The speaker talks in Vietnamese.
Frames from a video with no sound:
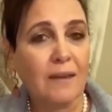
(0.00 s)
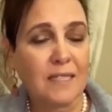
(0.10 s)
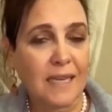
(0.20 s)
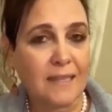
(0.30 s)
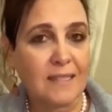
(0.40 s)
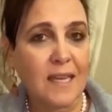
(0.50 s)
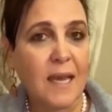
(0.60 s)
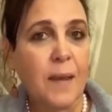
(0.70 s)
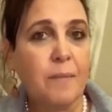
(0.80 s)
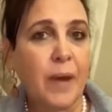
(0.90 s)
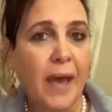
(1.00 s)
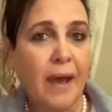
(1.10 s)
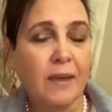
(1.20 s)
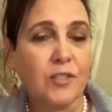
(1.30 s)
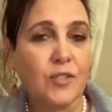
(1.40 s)
có thể chi trả cho
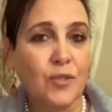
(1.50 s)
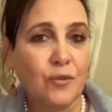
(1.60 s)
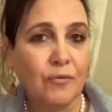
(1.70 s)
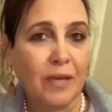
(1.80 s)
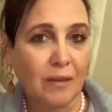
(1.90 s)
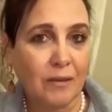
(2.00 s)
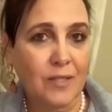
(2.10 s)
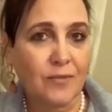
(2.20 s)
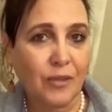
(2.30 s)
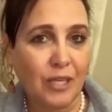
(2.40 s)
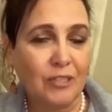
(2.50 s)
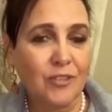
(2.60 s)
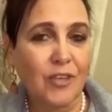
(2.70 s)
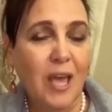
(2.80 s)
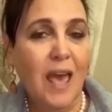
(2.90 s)
hàng ngày và trả
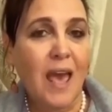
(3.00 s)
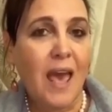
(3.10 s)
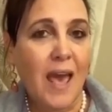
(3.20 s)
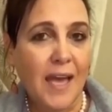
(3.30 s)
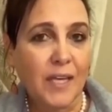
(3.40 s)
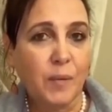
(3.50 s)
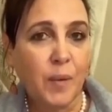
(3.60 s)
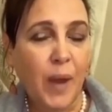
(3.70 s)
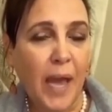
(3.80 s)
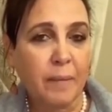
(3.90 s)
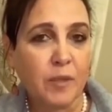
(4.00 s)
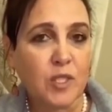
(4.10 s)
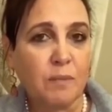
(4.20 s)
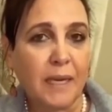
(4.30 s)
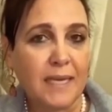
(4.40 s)
tiền cho xe cộ nữa
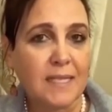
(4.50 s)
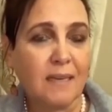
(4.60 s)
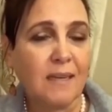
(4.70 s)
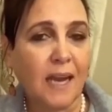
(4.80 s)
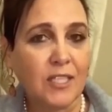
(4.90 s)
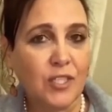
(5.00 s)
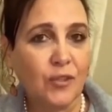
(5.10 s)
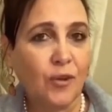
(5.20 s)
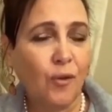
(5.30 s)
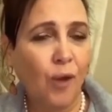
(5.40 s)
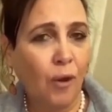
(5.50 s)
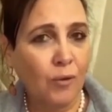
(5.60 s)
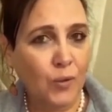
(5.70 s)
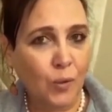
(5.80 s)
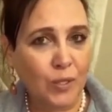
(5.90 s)
và chúng
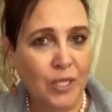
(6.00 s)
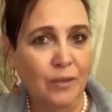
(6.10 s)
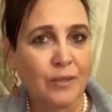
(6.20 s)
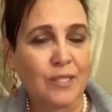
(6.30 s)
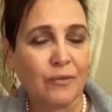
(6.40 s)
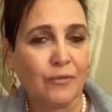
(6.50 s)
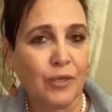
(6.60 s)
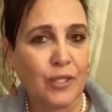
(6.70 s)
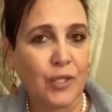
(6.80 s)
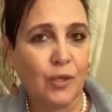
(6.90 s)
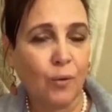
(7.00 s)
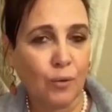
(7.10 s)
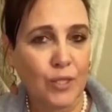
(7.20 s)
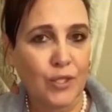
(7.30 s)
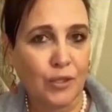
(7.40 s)
tôi rất hài lòng cho các ý
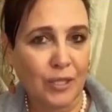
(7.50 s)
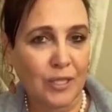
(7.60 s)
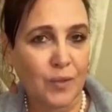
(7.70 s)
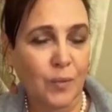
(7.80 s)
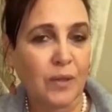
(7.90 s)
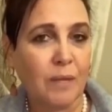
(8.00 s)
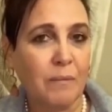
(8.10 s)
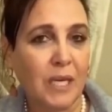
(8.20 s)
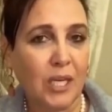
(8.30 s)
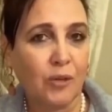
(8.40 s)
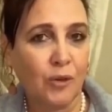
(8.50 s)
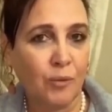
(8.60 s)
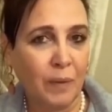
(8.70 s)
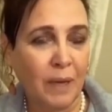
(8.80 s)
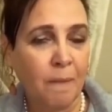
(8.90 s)
tưởng về biến các
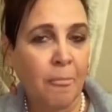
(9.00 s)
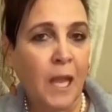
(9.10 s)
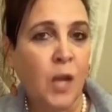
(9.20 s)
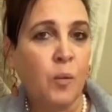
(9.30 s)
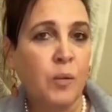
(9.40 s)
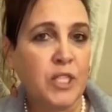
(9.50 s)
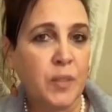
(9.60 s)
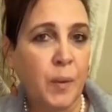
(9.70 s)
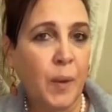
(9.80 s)
hoạt động bên ngoài